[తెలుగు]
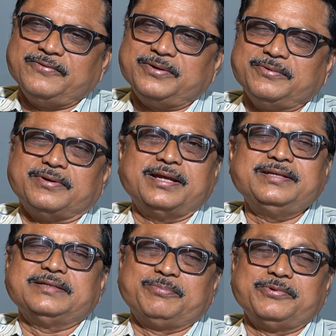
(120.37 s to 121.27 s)
ఇవ్వను
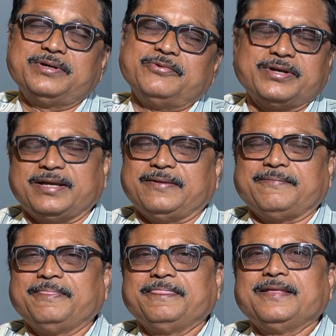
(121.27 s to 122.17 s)
అని చెప్పుంటే ఓకే
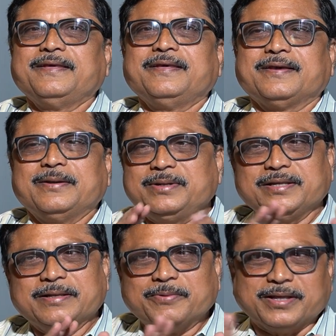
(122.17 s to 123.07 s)
కాబట్టి
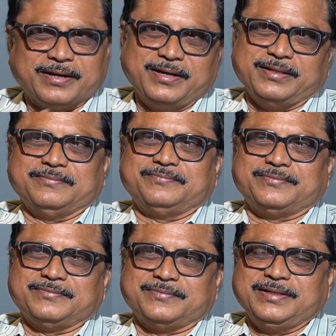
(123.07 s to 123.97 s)
ఈయన ఎప్పుడు అనలేదు
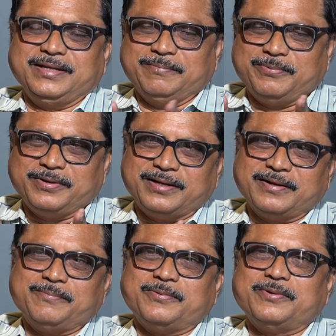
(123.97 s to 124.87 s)
ఈయన ఎప్పుడు
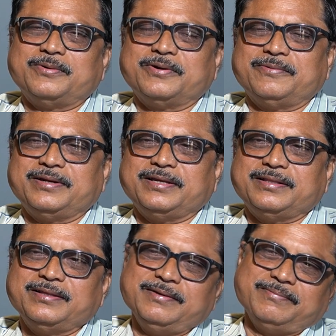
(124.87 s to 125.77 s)
అనకపోవడం
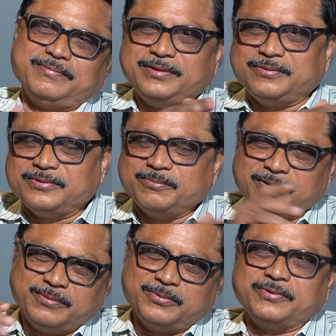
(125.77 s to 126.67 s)
అనేది ఈరోజు
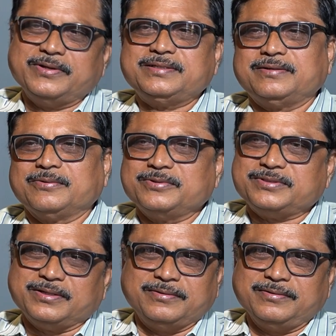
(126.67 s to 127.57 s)
బాబు వేసిన
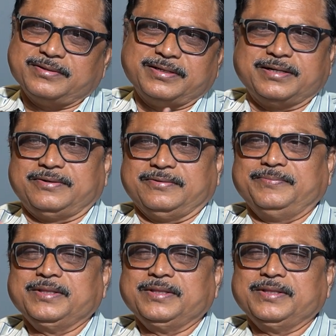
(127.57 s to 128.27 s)
క్వశ్చన్లో కరెక్ట్